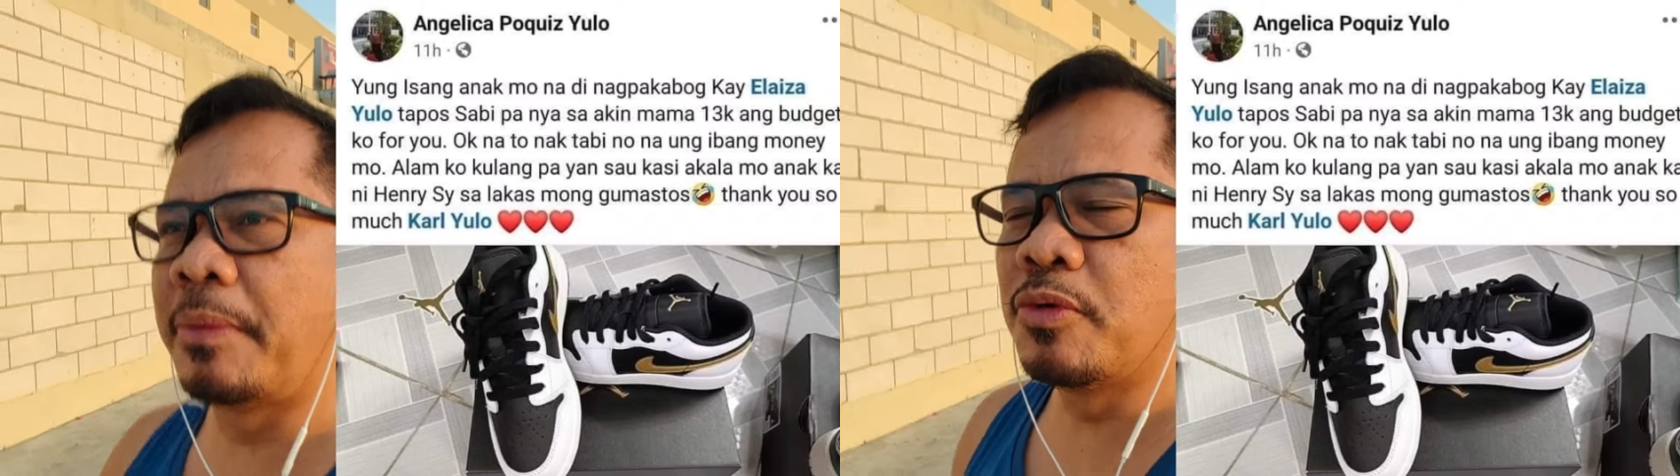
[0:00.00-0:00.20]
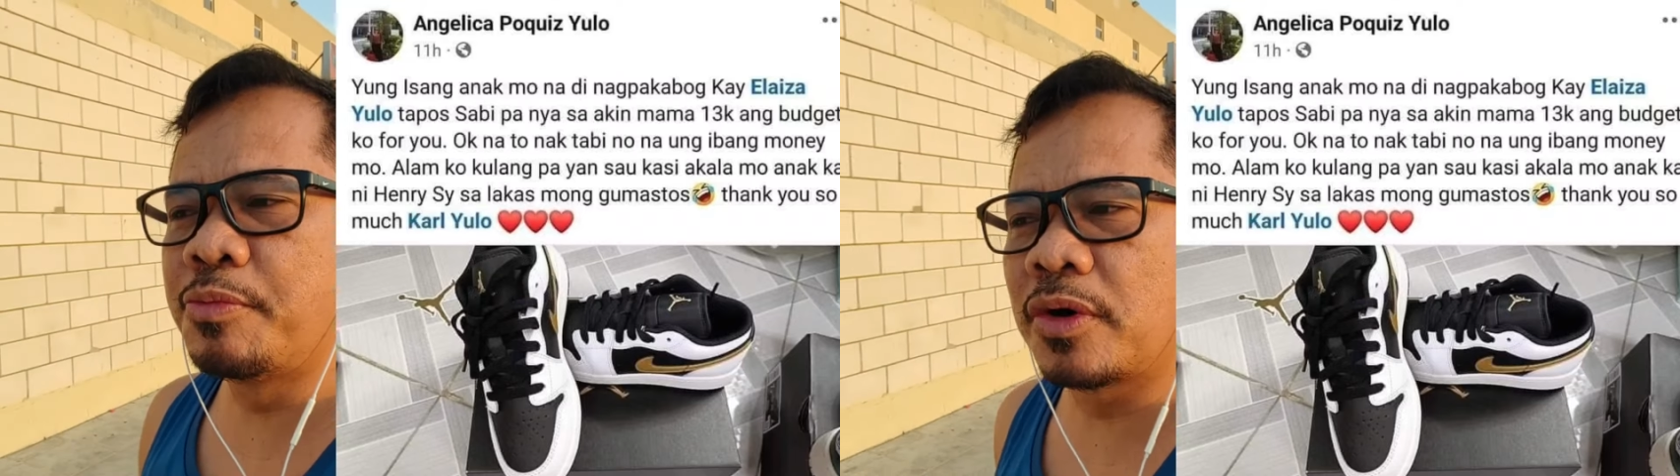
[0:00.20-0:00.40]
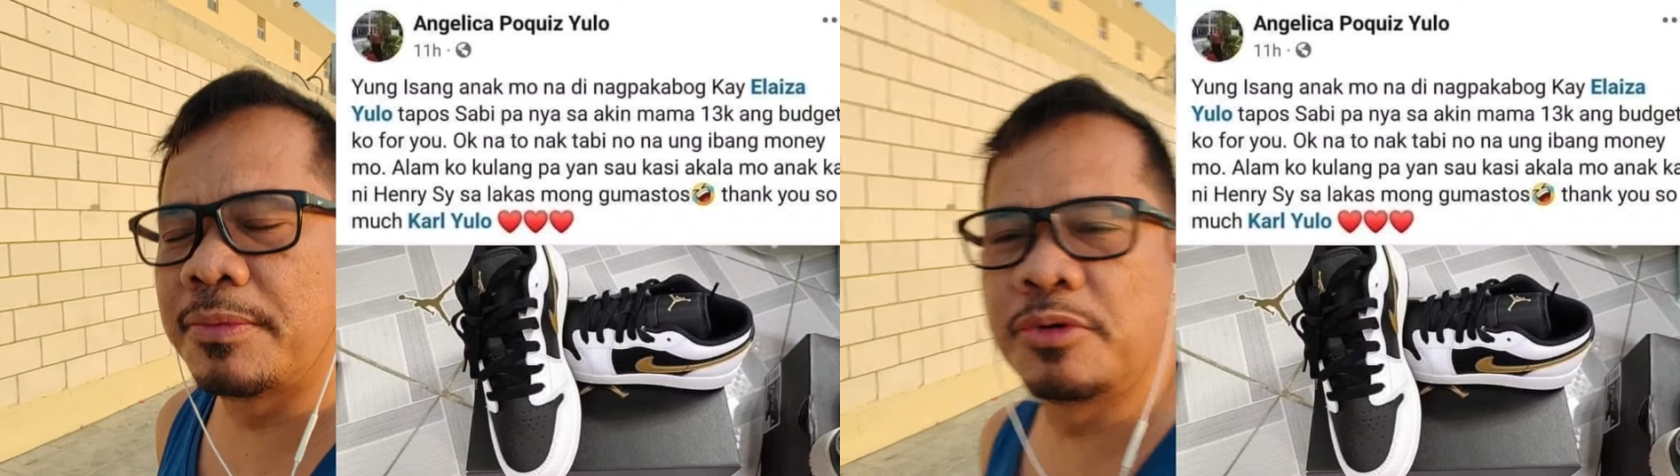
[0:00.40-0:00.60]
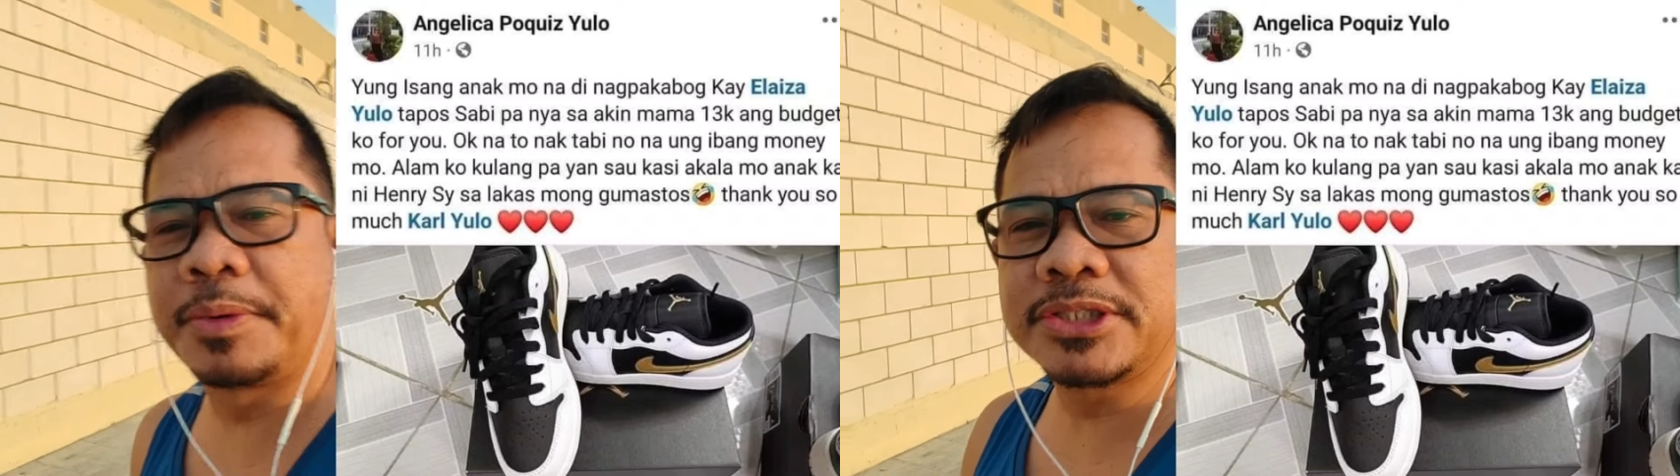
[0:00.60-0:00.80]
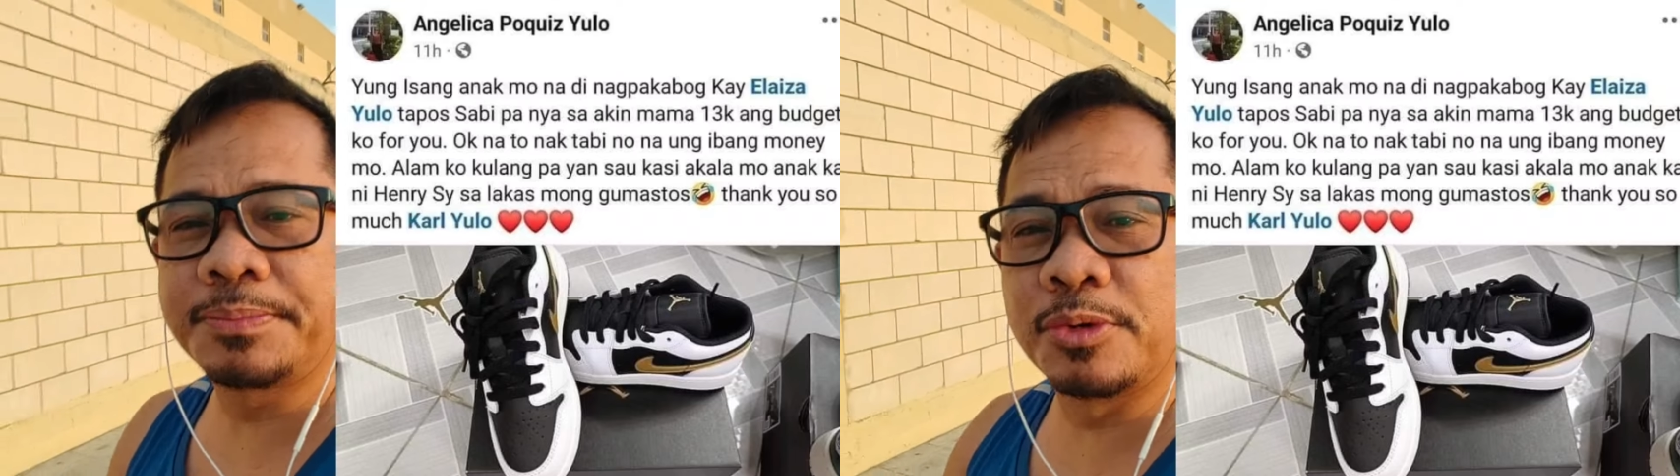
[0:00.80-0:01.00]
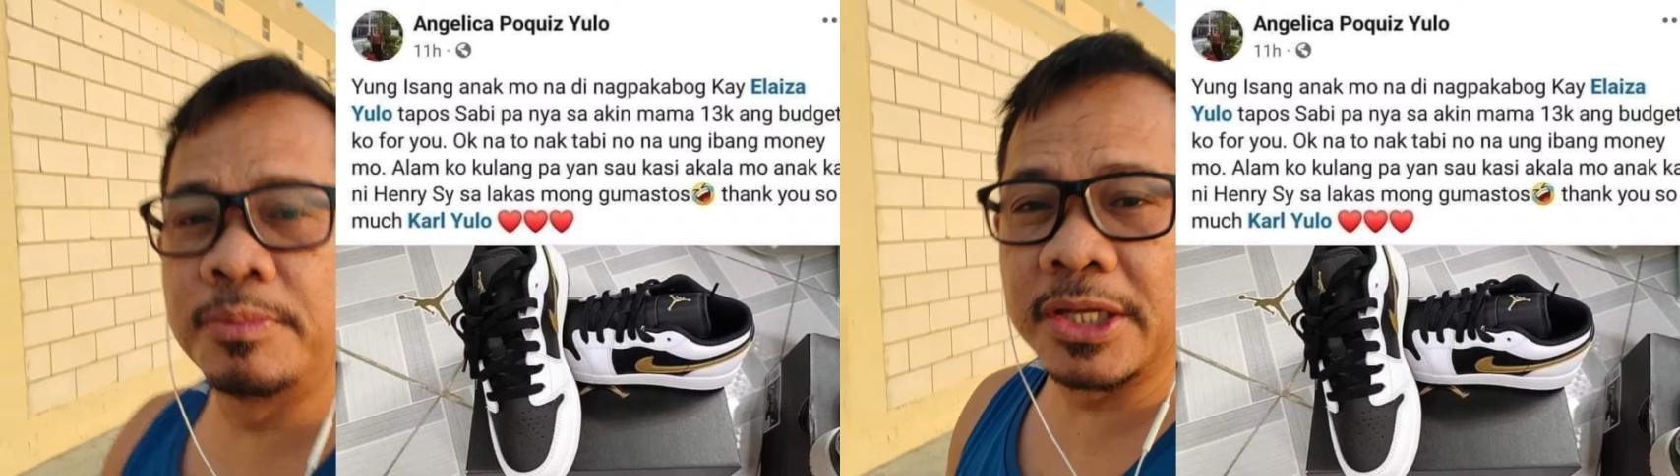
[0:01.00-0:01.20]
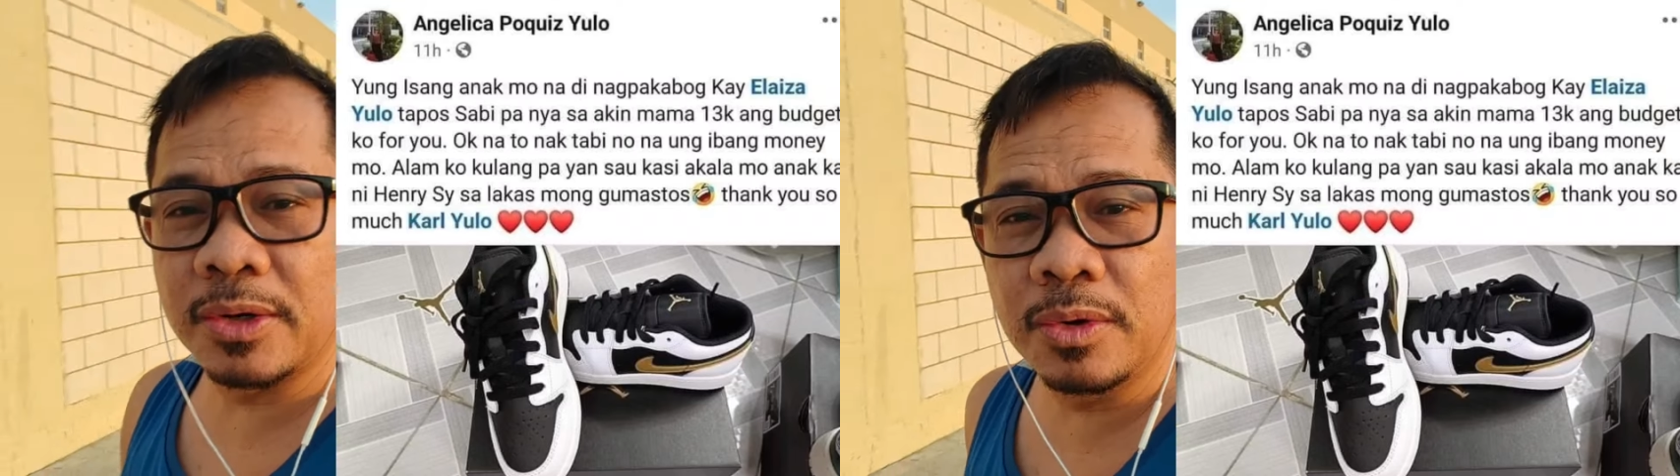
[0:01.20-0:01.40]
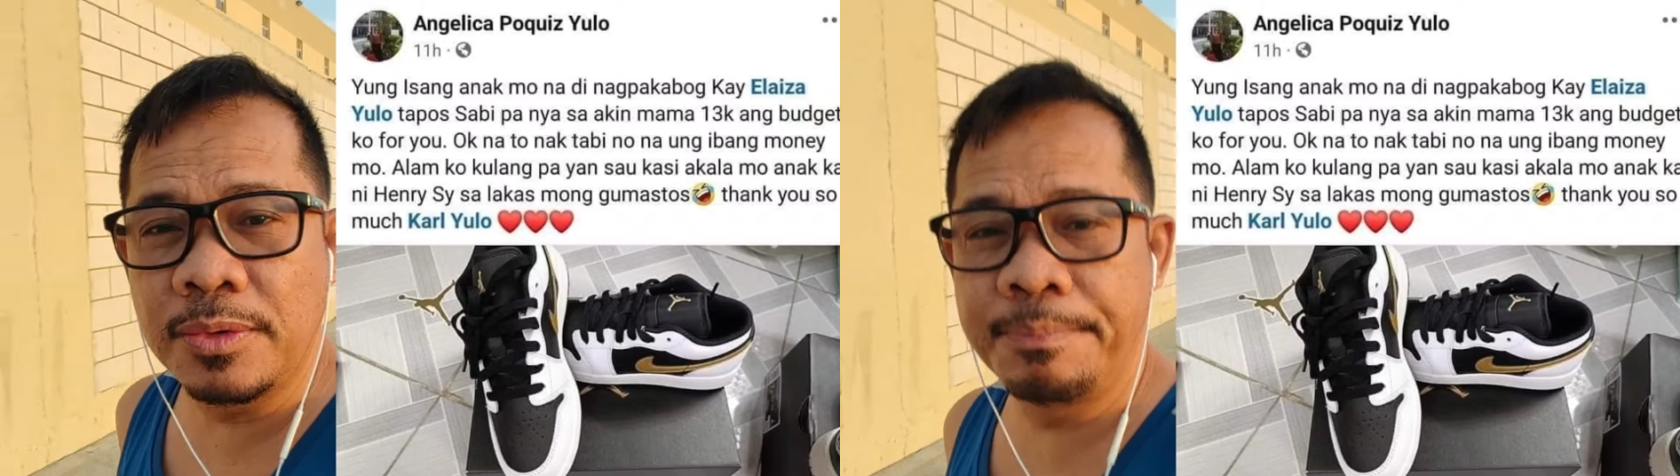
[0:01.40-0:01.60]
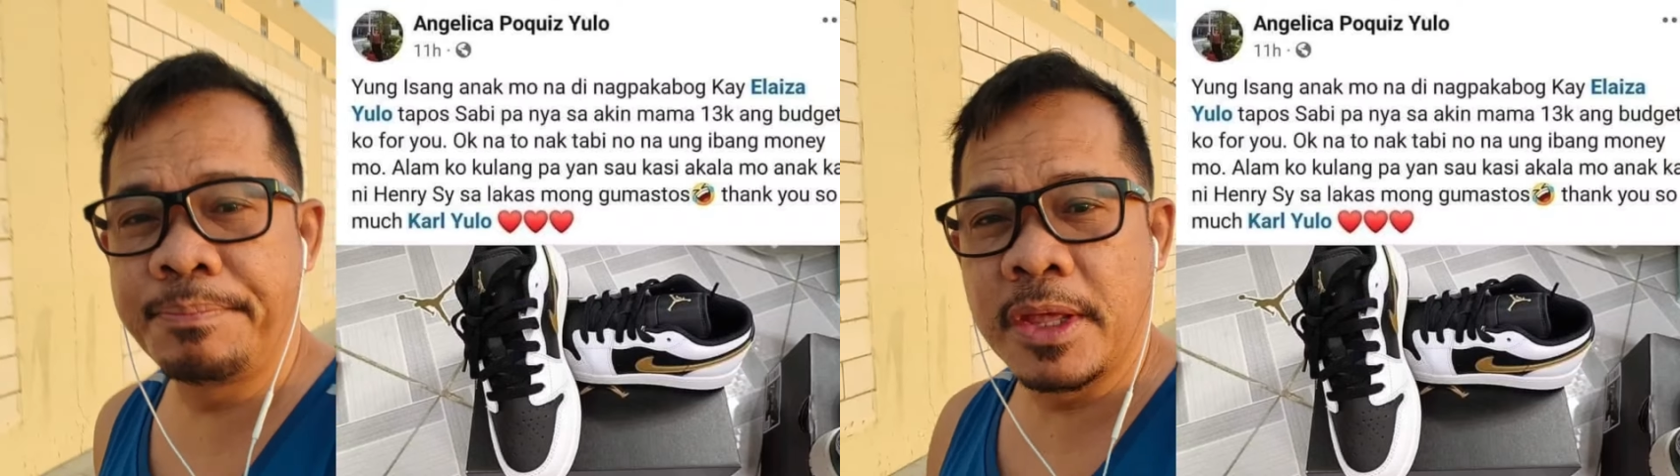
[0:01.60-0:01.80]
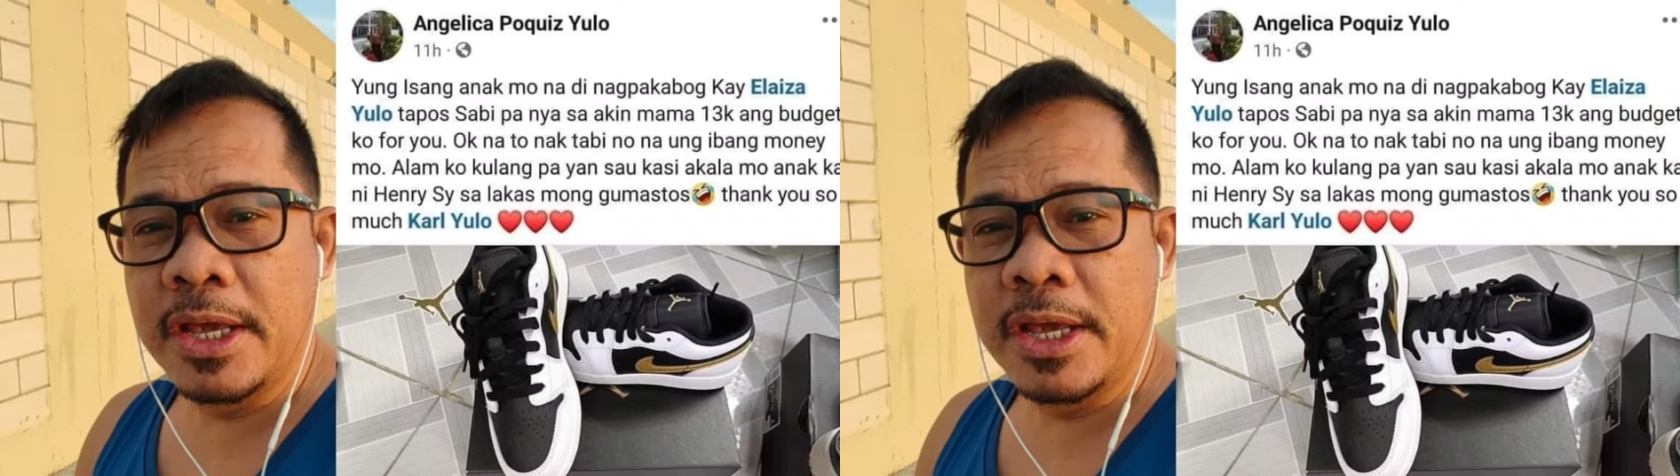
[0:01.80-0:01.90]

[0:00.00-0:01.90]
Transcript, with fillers: ipamumukha mo pa sa publiko.